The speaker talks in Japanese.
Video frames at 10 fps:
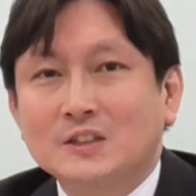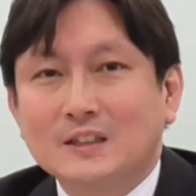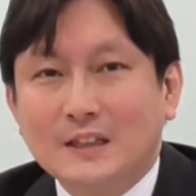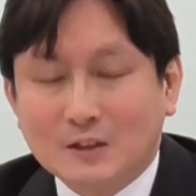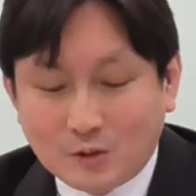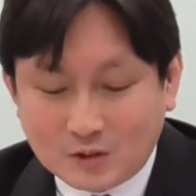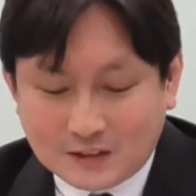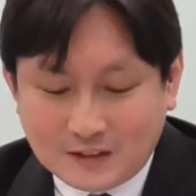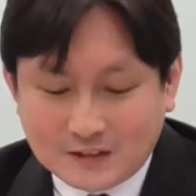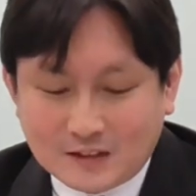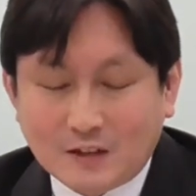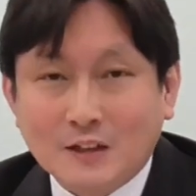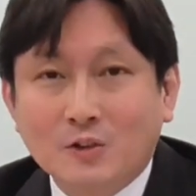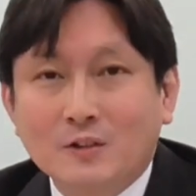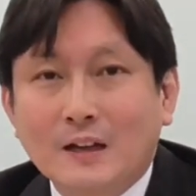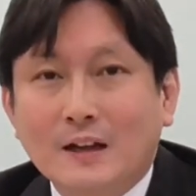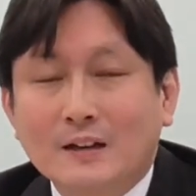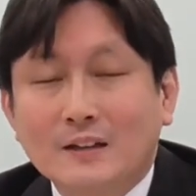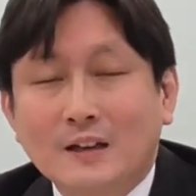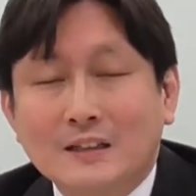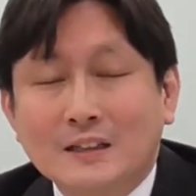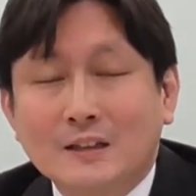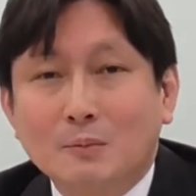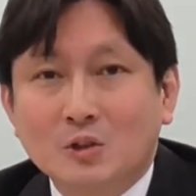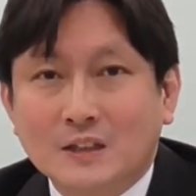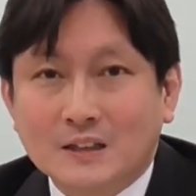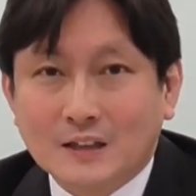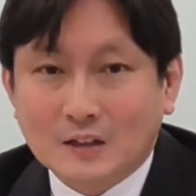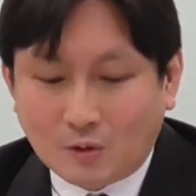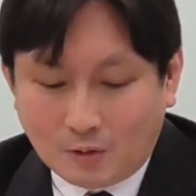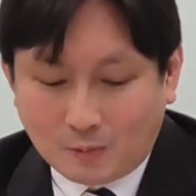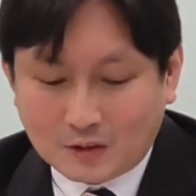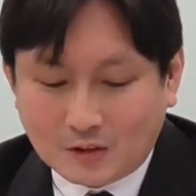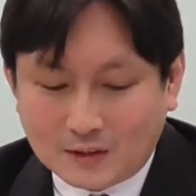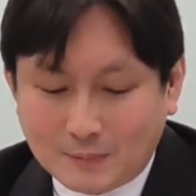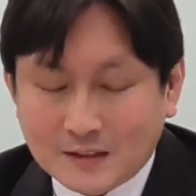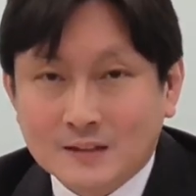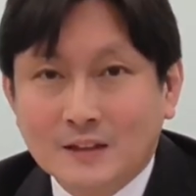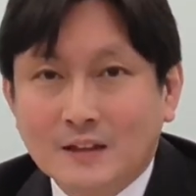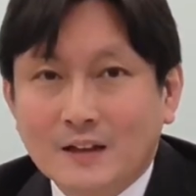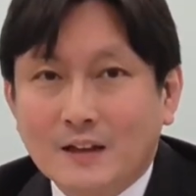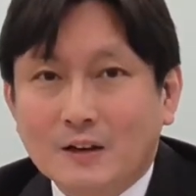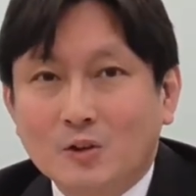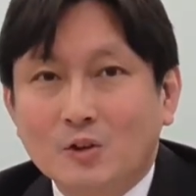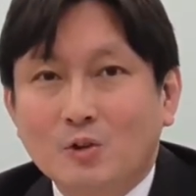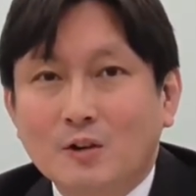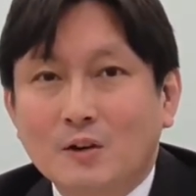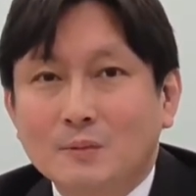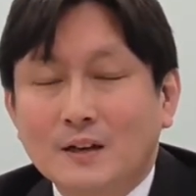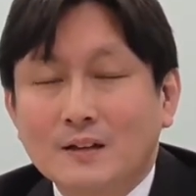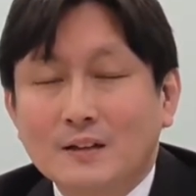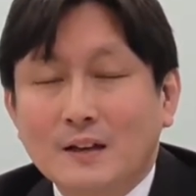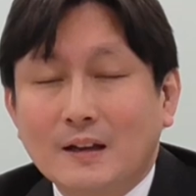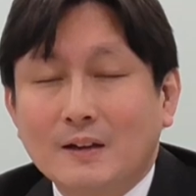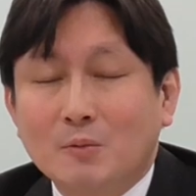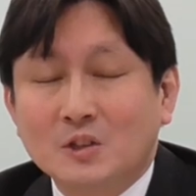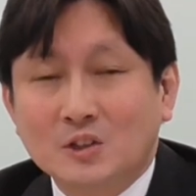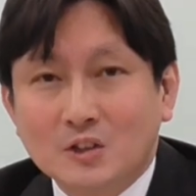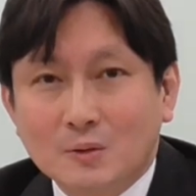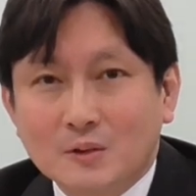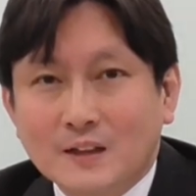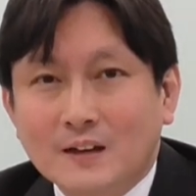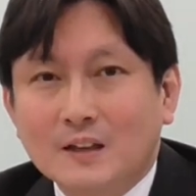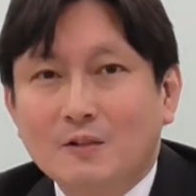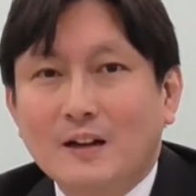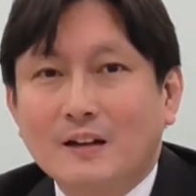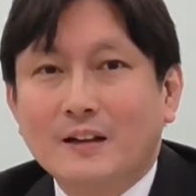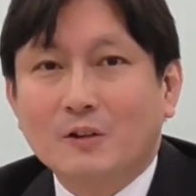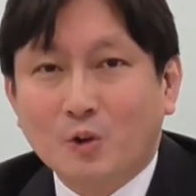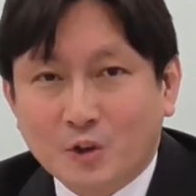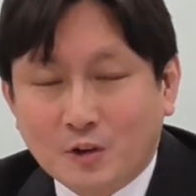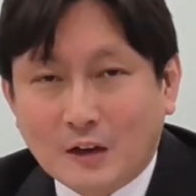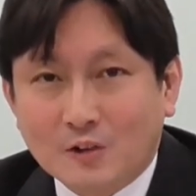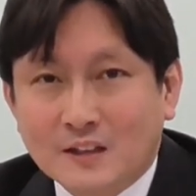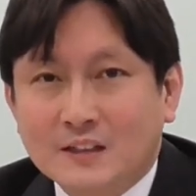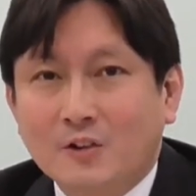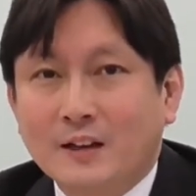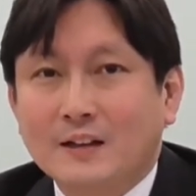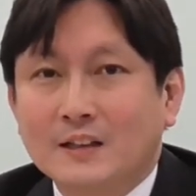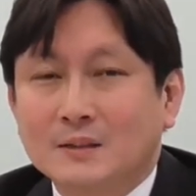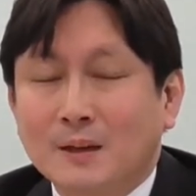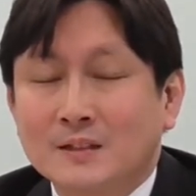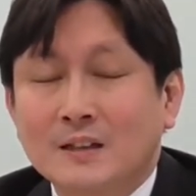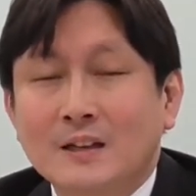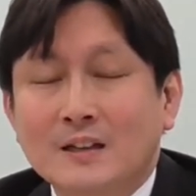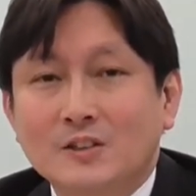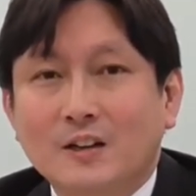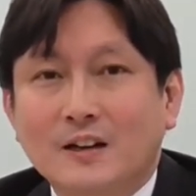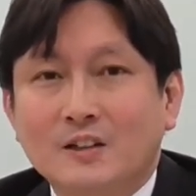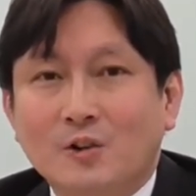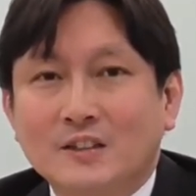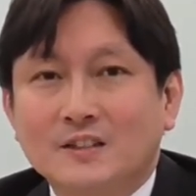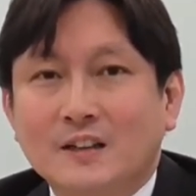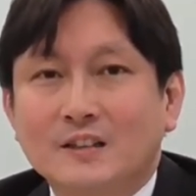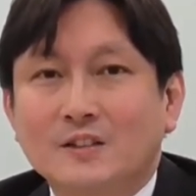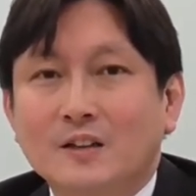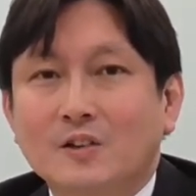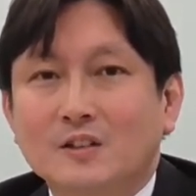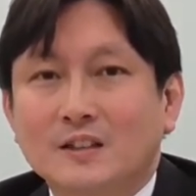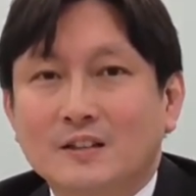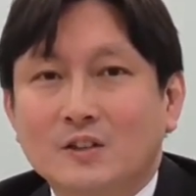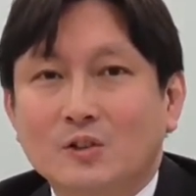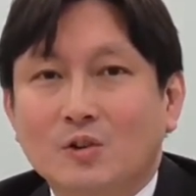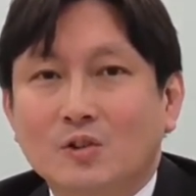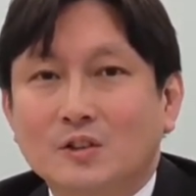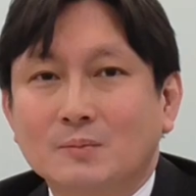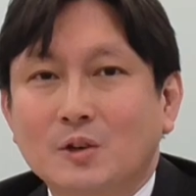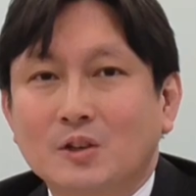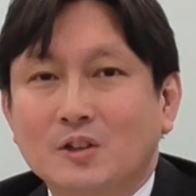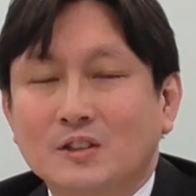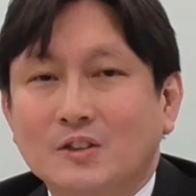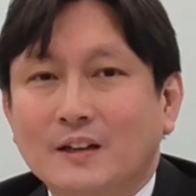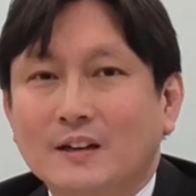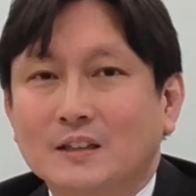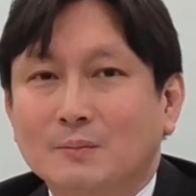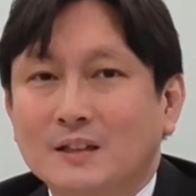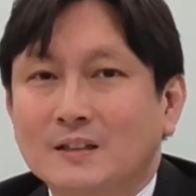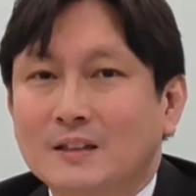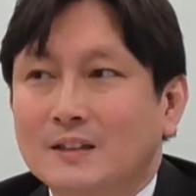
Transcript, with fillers: きこのシリーズではいろんな方にインタビューをしていきたいと思っております。この動画を見られて面白いと思った方は高評価をぜひお願いします。それからソアツチャンネルへのチャンネル登録もよろしくお願いします。